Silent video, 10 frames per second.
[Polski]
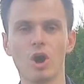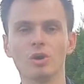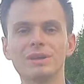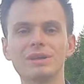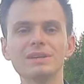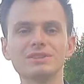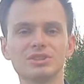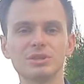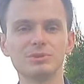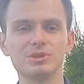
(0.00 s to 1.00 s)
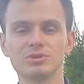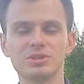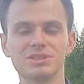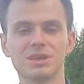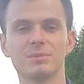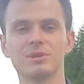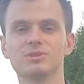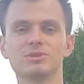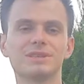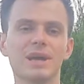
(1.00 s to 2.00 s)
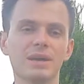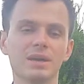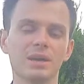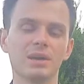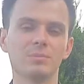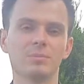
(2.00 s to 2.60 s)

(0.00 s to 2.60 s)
Ona nie jest czymś, co gdzieś tam zostaje,